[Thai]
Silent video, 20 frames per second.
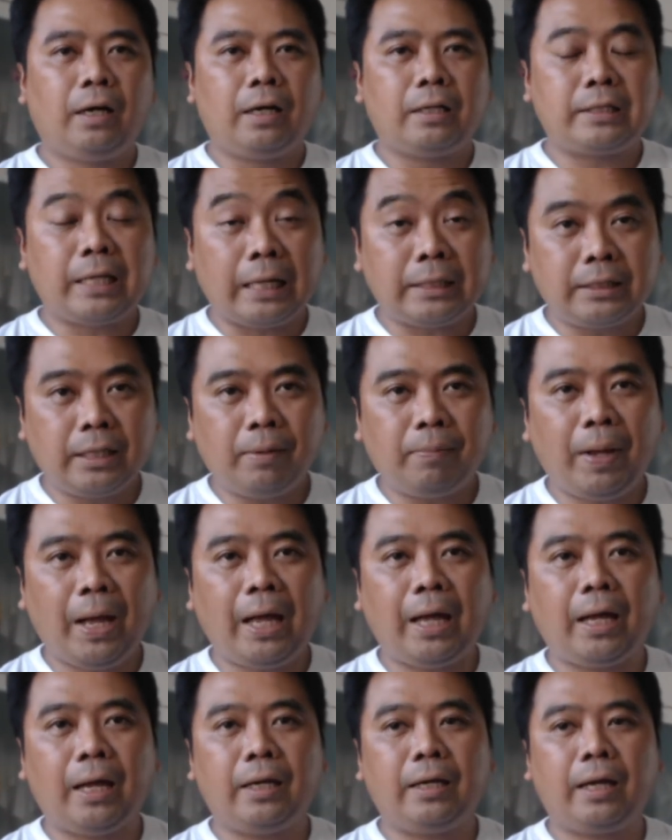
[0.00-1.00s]
ซักเสื้อผ้า
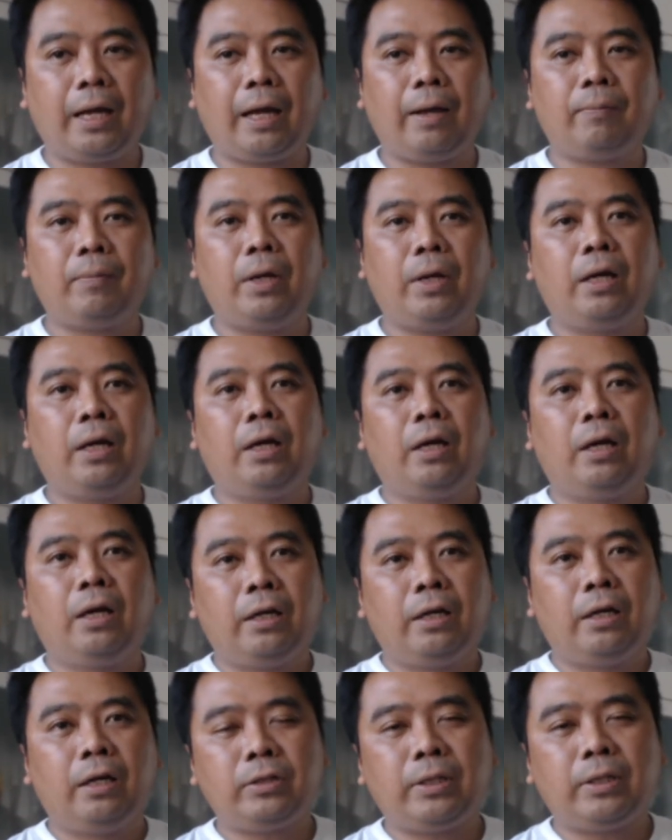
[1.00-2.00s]
นะครับ
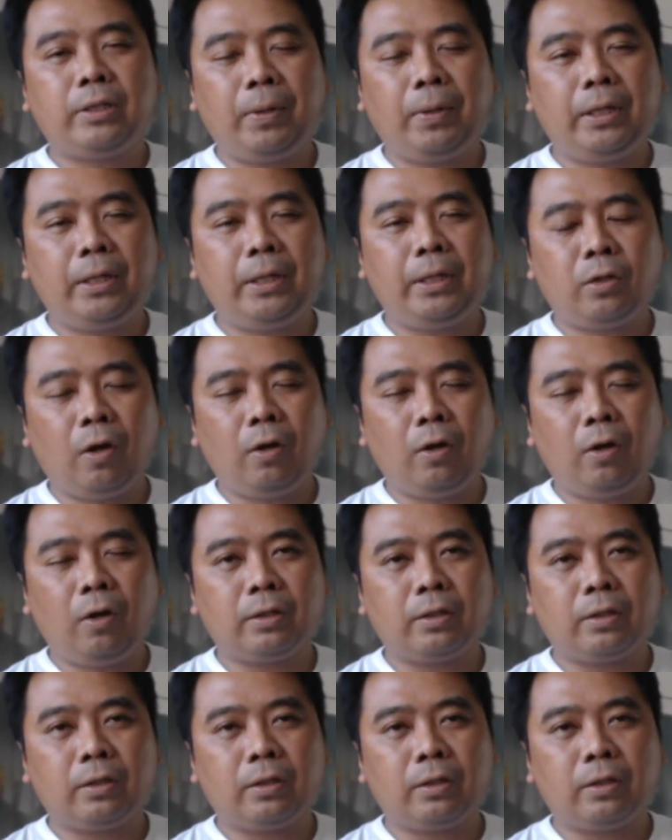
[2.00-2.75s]
เราจำเป็นที่ต้อง